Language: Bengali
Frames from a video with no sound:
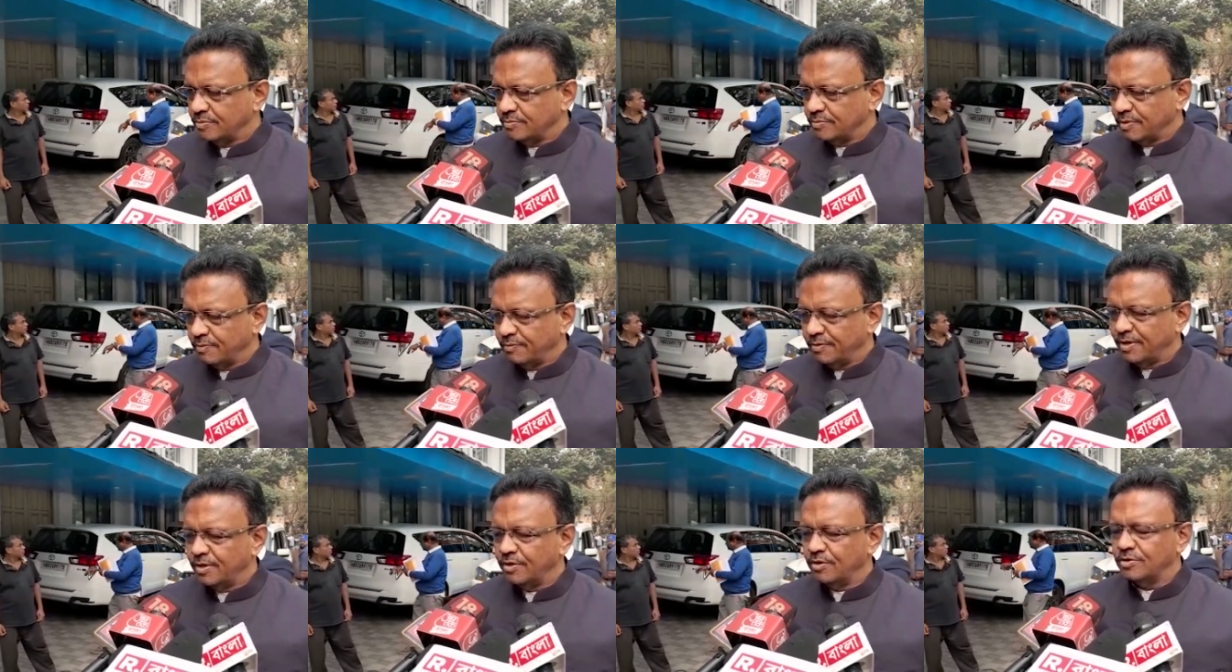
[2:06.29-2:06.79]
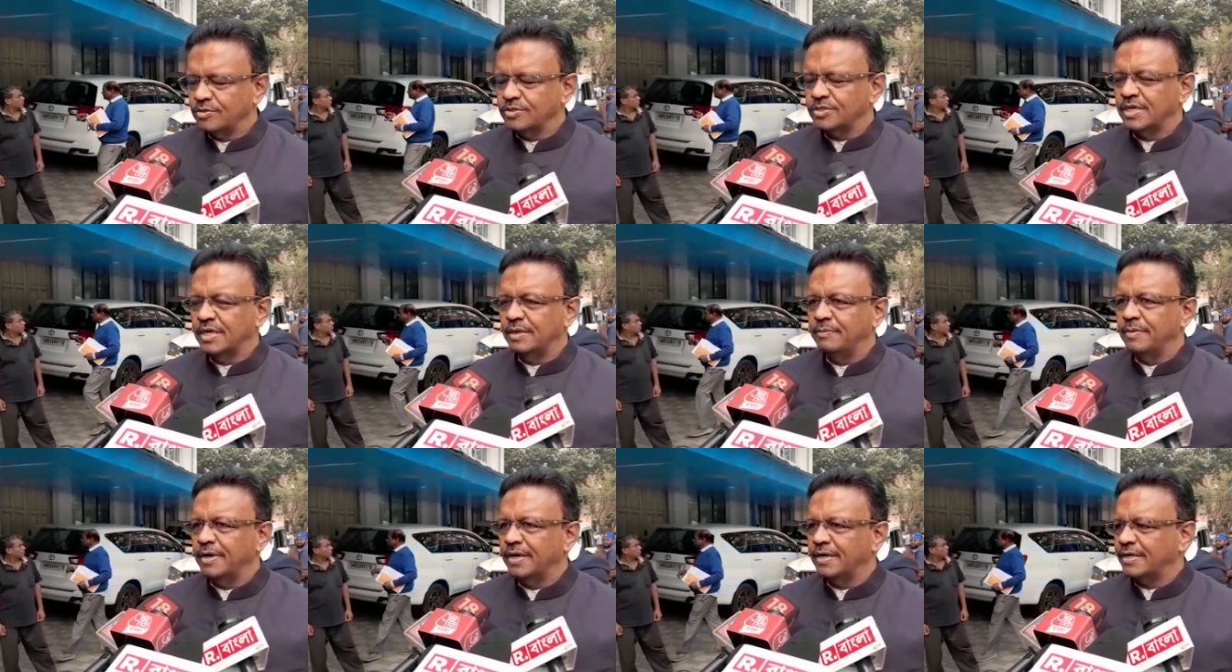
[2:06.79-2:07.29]
বিভিন্ন
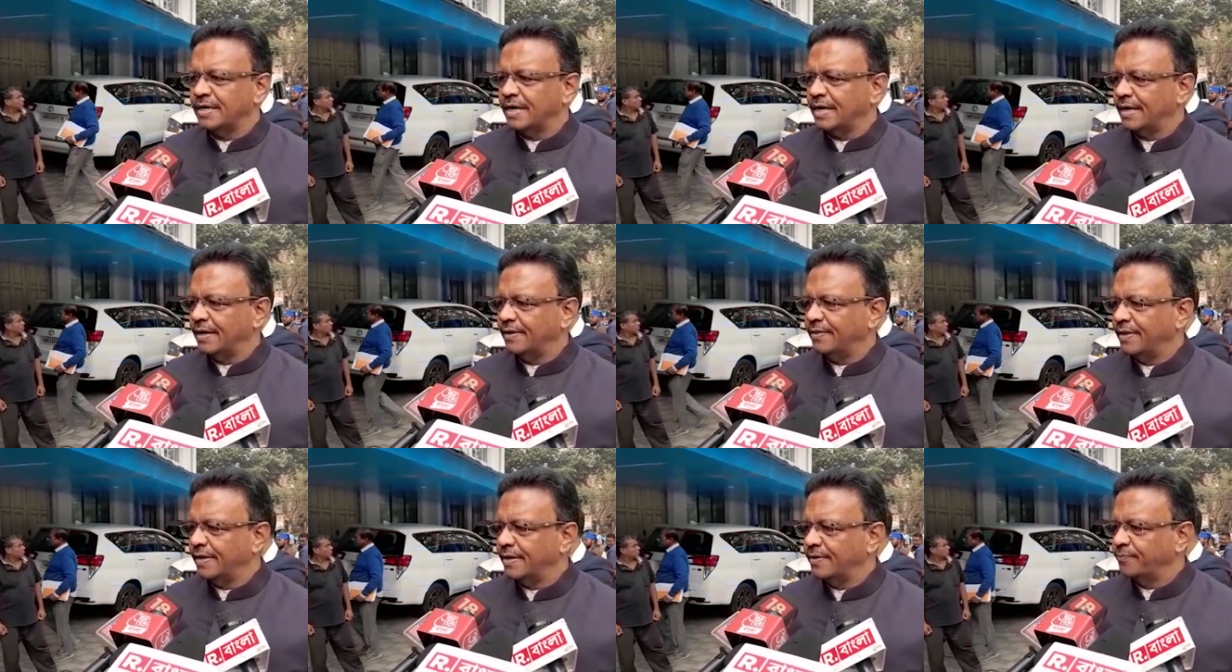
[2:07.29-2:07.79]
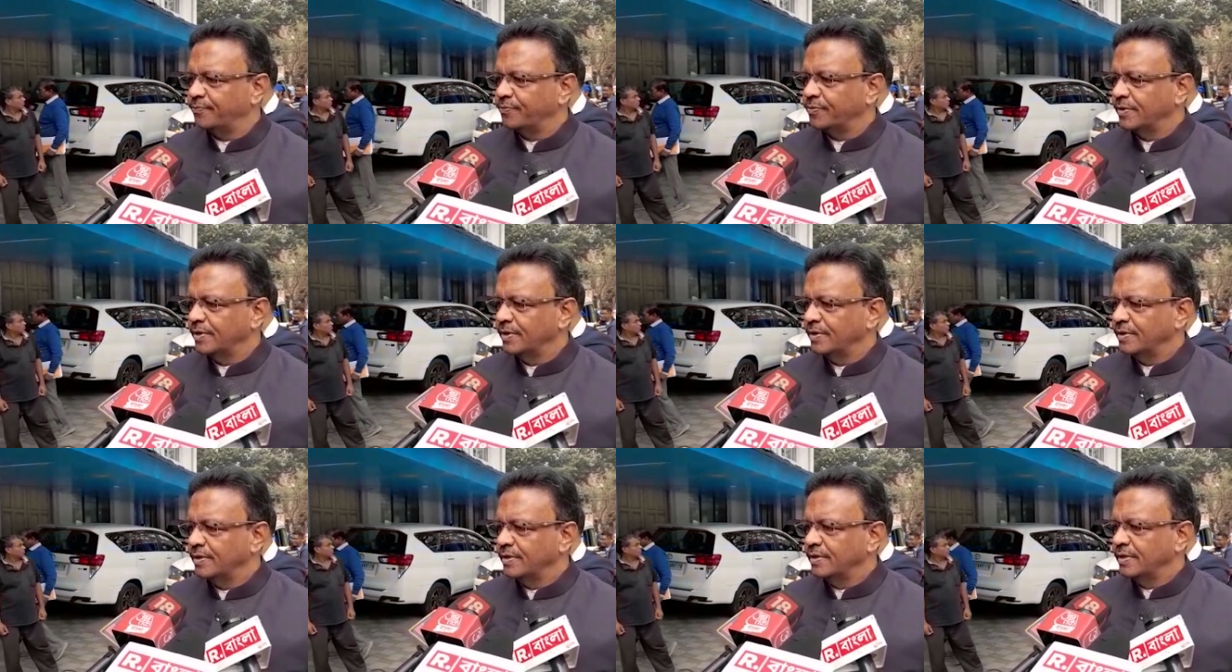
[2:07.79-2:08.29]
স্কিমে টাকা দেয়
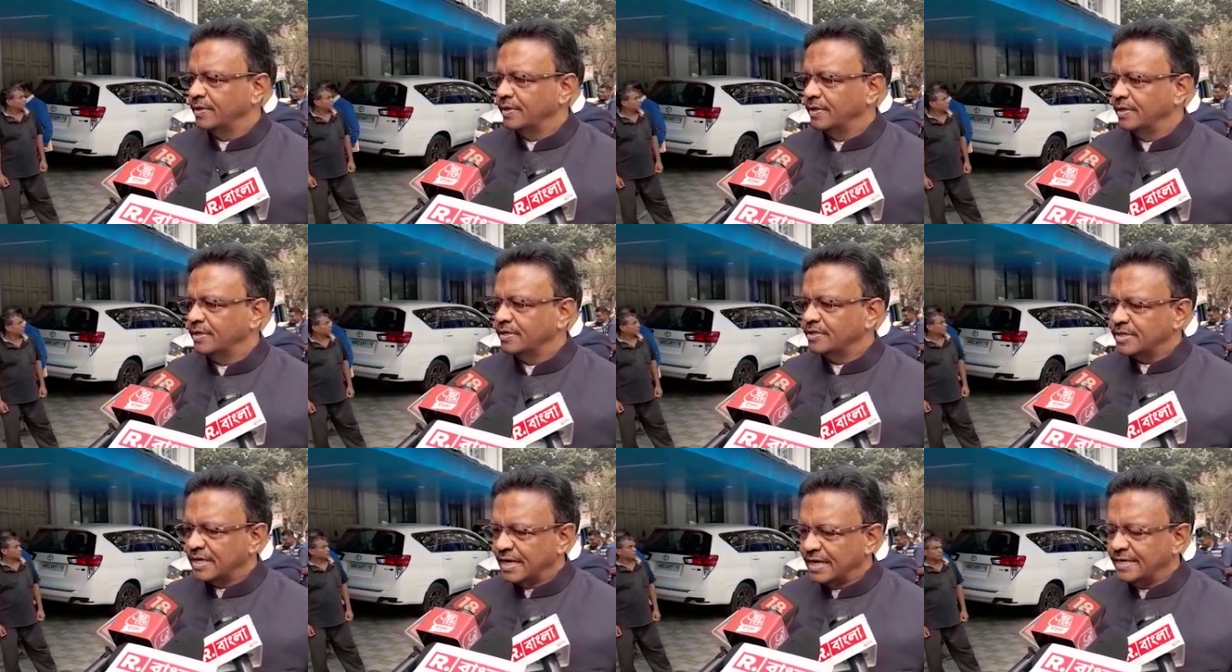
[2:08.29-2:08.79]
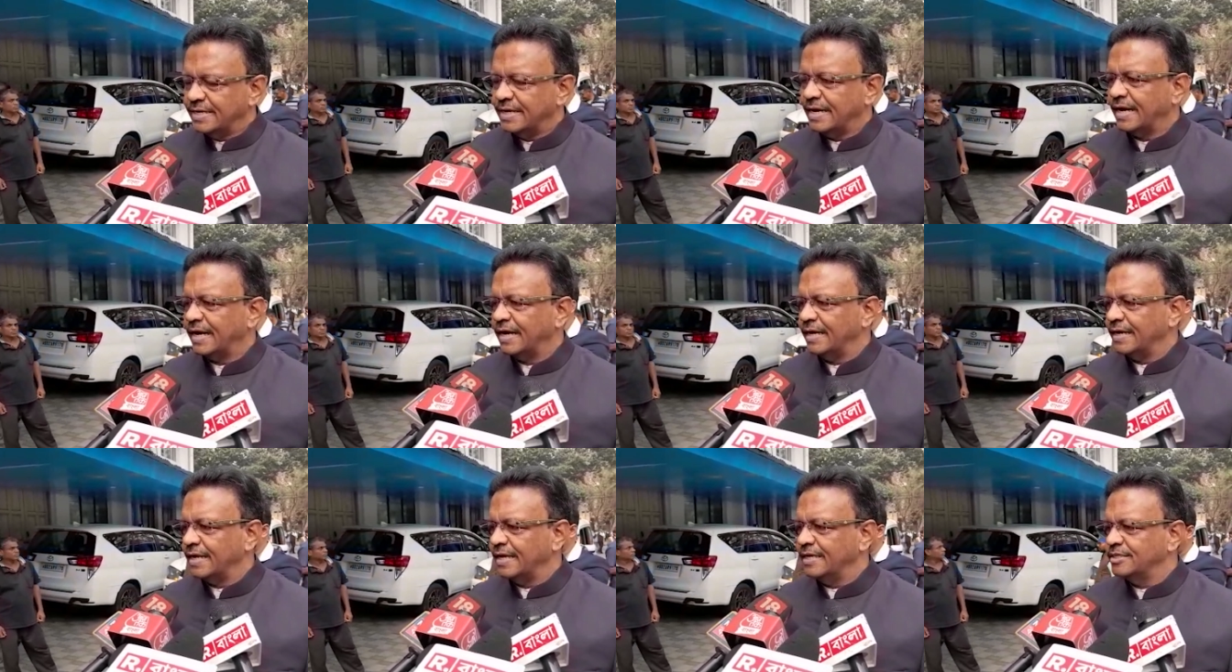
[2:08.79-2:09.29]
সেই
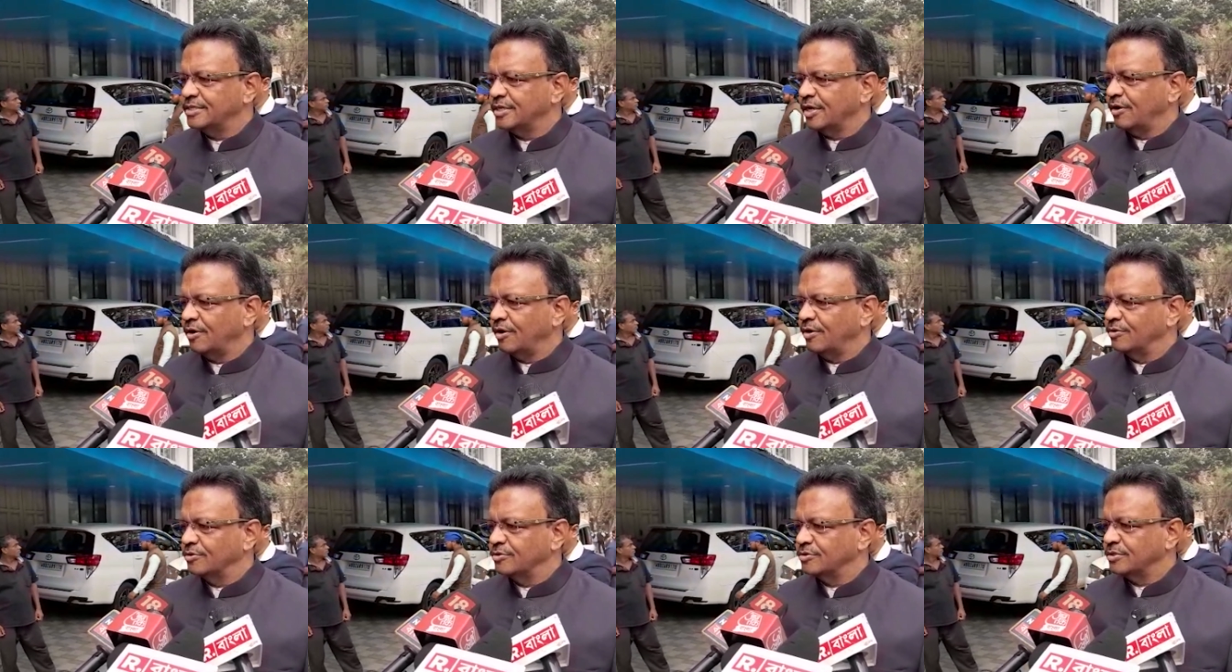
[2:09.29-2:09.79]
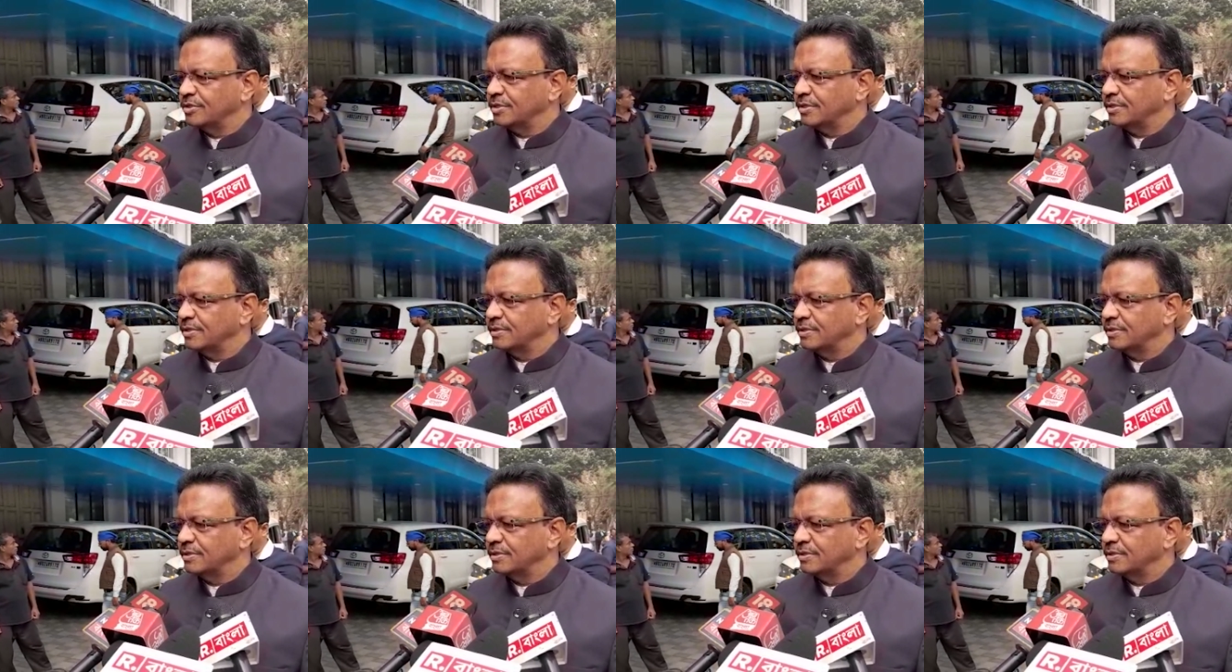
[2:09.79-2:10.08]
টাকাটাই চাওয়া হচ্ছে